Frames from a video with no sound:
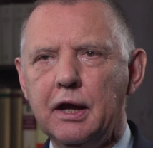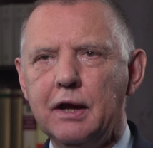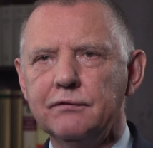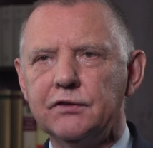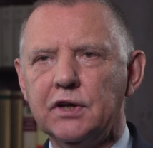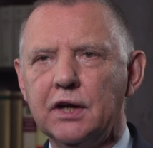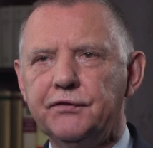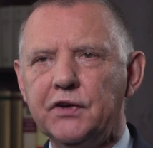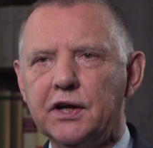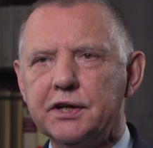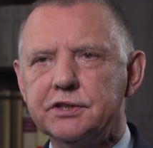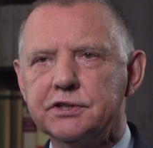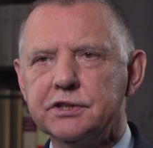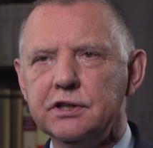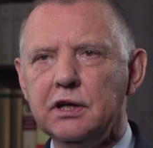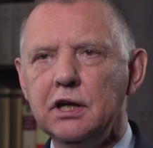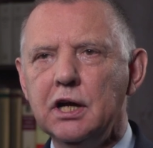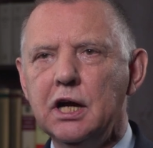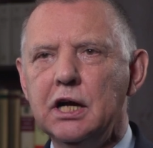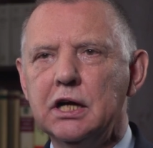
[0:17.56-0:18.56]
W
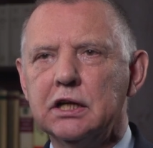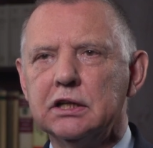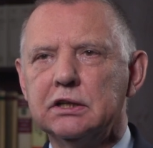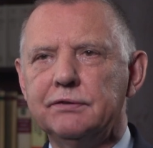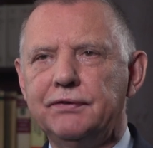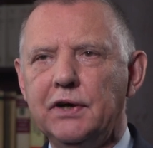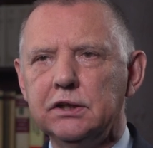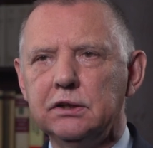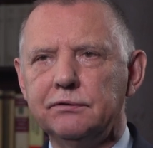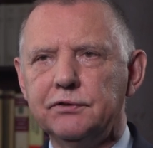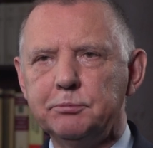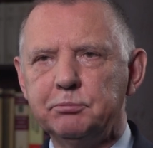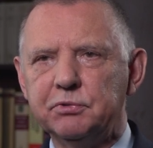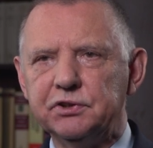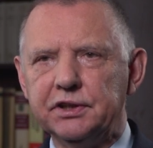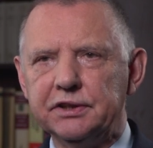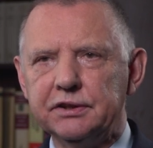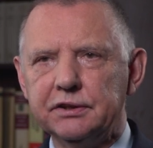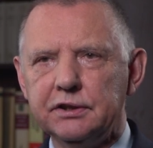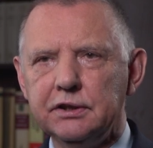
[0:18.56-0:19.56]
efekcie dwa nowe
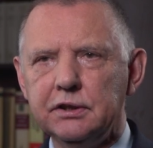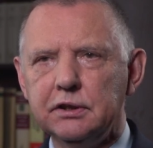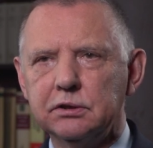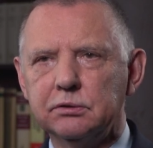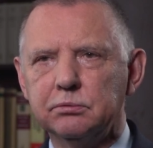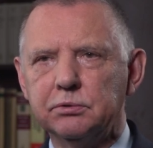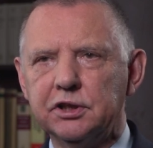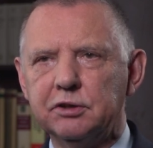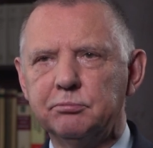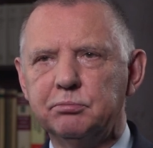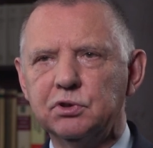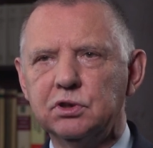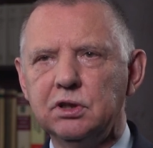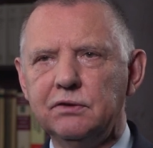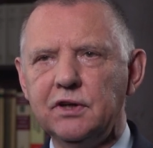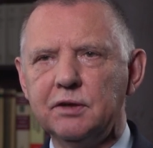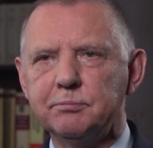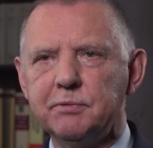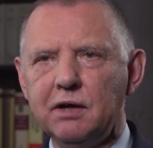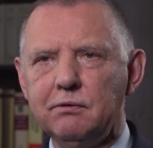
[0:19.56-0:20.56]
budynki, których
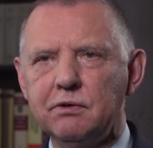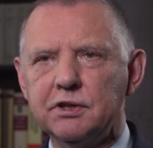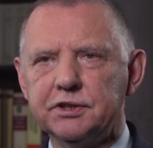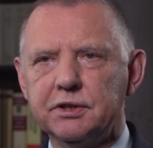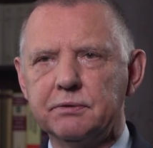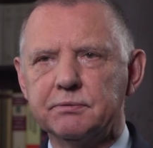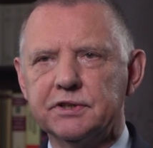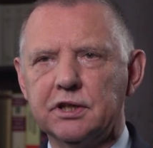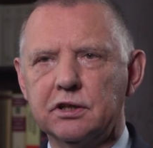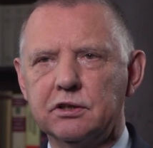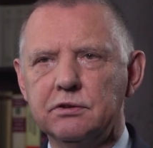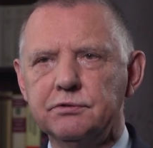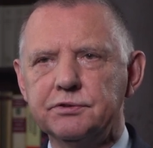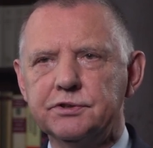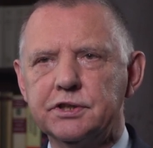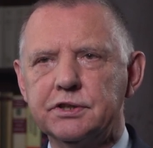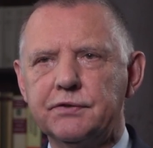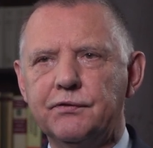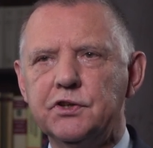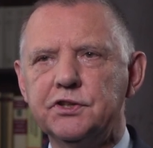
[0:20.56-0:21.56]
budowa miała się
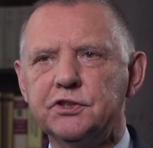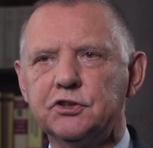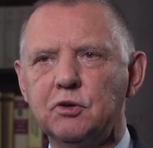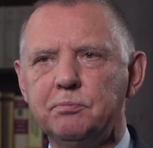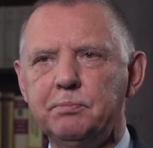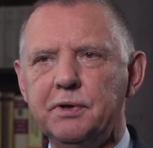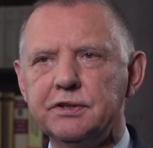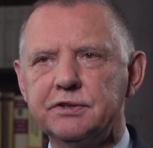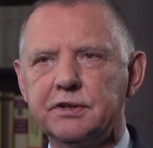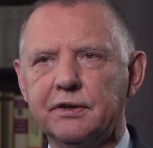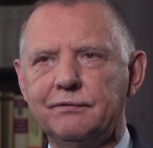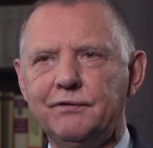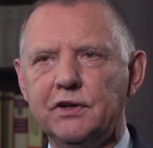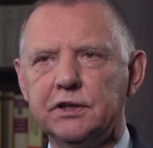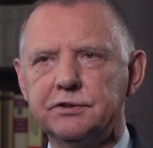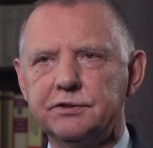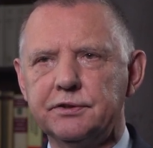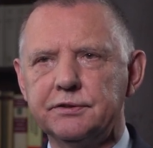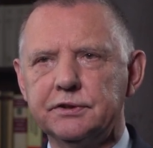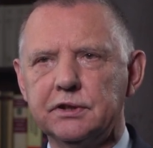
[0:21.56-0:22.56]
zakończyć w listopadzie
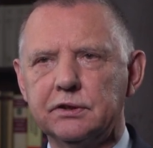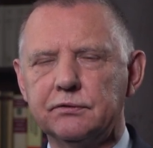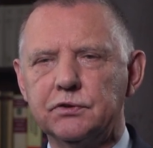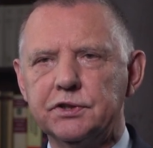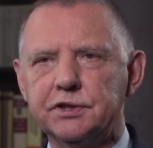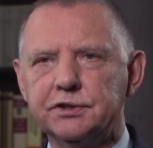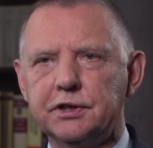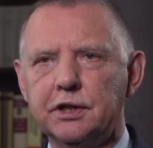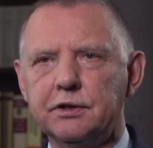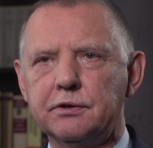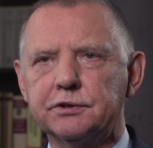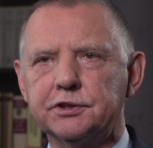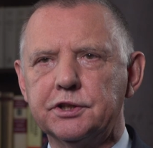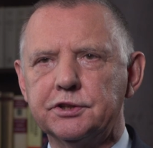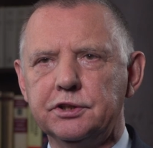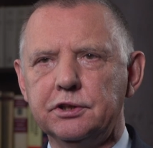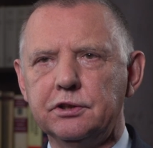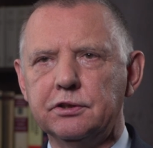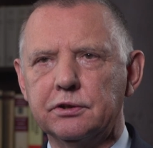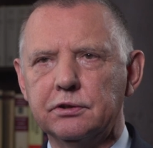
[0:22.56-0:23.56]

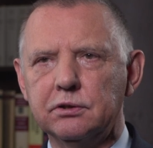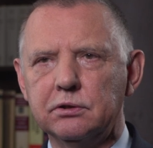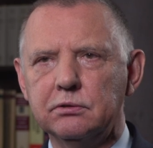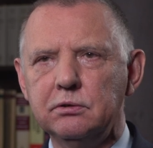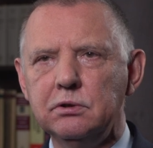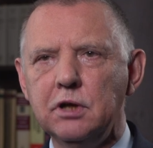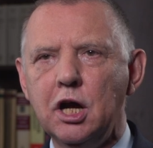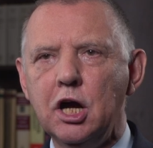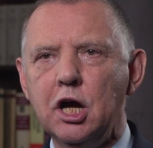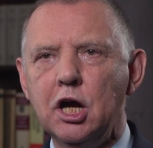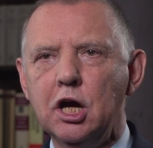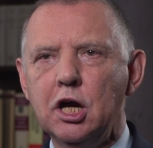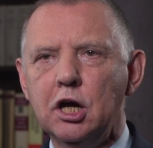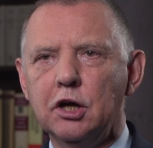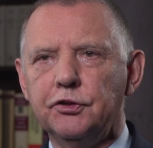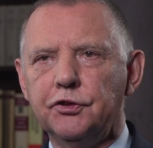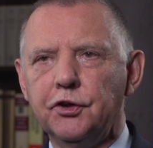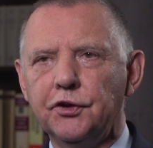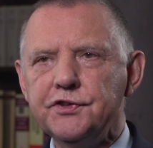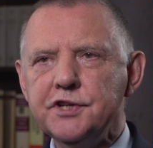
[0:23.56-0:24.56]
2023 roku,
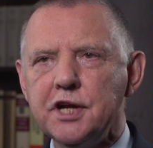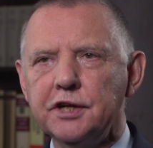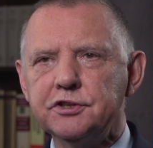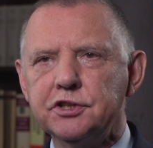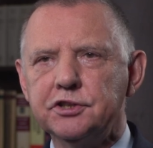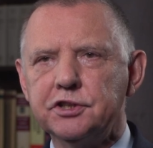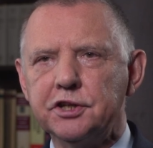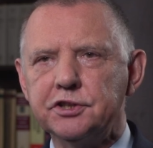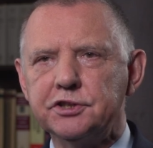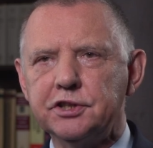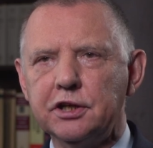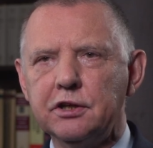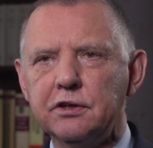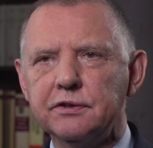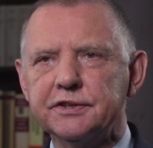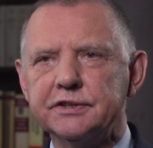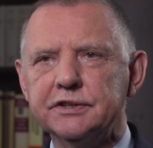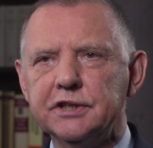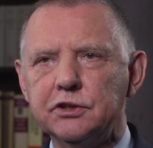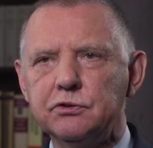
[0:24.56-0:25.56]
do dnia
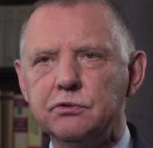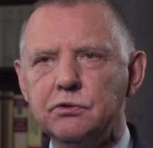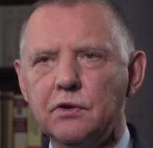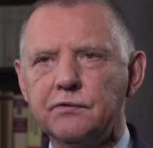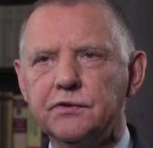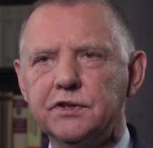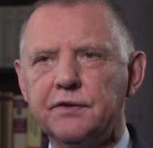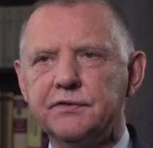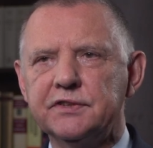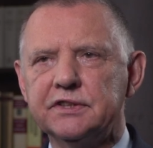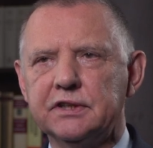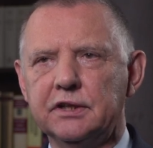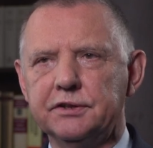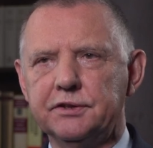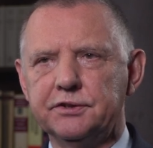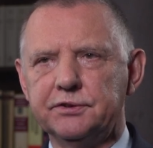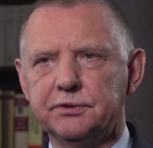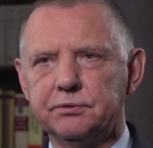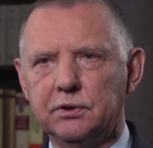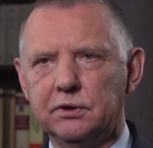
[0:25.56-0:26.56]
dzisiejszego znajdują się w
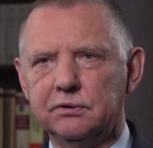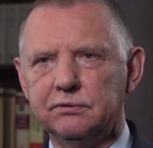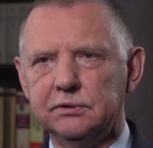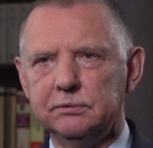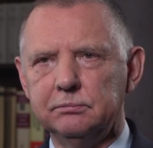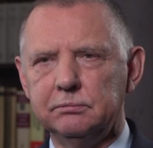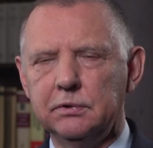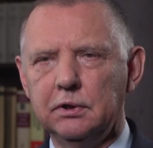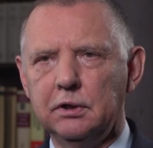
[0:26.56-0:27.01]
stanie surowym.